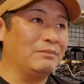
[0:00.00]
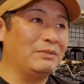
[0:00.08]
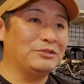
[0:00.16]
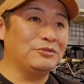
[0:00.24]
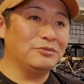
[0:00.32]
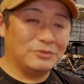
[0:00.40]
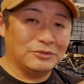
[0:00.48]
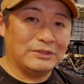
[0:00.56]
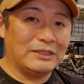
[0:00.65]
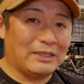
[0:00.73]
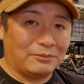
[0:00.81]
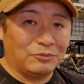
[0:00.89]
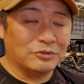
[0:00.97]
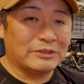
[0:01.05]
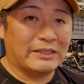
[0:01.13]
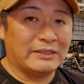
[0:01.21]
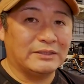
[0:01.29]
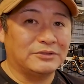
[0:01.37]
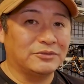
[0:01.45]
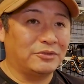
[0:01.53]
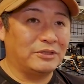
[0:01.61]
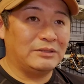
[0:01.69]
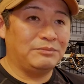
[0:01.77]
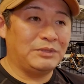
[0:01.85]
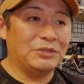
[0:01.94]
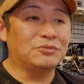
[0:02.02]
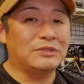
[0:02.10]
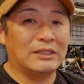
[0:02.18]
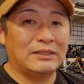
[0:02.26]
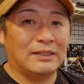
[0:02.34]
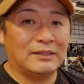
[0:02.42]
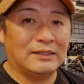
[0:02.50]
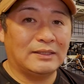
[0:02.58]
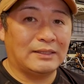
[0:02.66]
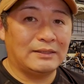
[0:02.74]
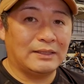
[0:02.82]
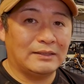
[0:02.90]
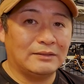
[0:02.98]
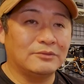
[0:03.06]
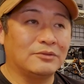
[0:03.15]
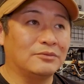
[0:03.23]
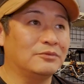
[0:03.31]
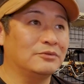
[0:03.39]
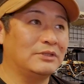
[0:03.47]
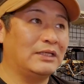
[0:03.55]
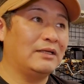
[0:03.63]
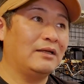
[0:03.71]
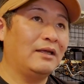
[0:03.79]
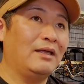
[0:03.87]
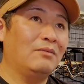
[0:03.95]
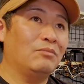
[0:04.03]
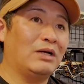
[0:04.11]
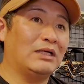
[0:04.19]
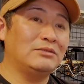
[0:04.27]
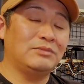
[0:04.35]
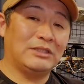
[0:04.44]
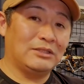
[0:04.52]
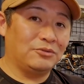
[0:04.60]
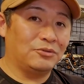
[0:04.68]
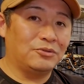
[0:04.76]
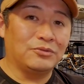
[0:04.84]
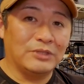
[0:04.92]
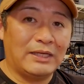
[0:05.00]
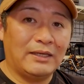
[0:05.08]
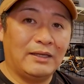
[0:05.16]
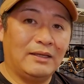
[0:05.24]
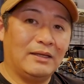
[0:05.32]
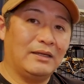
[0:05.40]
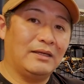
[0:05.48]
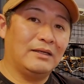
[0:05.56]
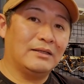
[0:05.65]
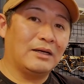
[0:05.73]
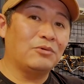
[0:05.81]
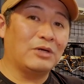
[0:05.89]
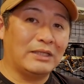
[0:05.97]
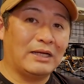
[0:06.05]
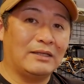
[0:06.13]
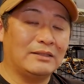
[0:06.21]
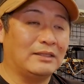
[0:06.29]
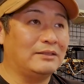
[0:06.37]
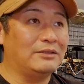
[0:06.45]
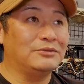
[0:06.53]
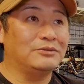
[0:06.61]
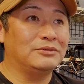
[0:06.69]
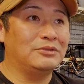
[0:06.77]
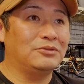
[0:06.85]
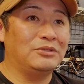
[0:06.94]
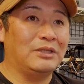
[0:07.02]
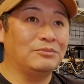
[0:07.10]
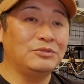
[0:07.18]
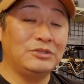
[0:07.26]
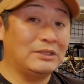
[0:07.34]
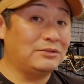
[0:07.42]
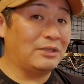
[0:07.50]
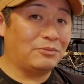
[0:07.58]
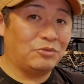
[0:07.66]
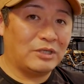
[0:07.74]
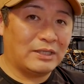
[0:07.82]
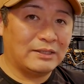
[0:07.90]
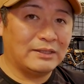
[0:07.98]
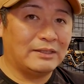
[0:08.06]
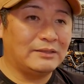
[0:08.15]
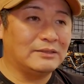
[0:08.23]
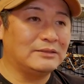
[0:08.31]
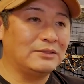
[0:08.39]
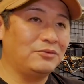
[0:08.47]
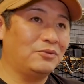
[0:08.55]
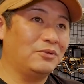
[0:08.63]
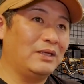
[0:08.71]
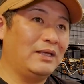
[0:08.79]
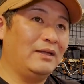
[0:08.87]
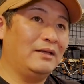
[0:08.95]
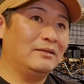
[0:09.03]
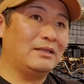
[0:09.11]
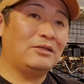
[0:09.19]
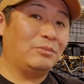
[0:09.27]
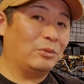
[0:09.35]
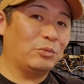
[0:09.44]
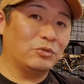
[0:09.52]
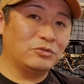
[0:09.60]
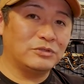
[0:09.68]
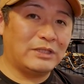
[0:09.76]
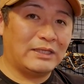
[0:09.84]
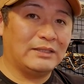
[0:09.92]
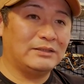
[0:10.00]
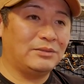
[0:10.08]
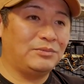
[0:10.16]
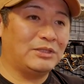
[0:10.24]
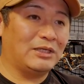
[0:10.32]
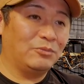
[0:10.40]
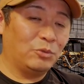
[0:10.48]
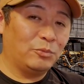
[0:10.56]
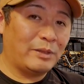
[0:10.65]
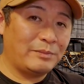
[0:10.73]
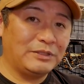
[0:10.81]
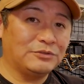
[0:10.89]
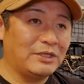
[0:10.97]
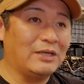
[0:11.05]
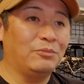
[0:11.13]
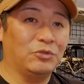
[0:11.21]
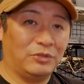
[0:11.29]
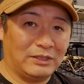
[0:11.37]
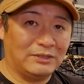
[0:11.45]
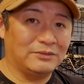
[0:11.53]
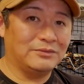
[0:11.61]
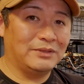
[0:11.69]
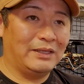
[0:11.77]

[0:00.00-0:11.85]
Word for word: まあ、その分値段も抑えてすごい魅力的な値段になってると思うんで、まあ、初めてドローンをね、えー、買おうかななんていう人には向いてるかもわからないんですけど、例えば僕からしてみたらもうマビックエア持ってる。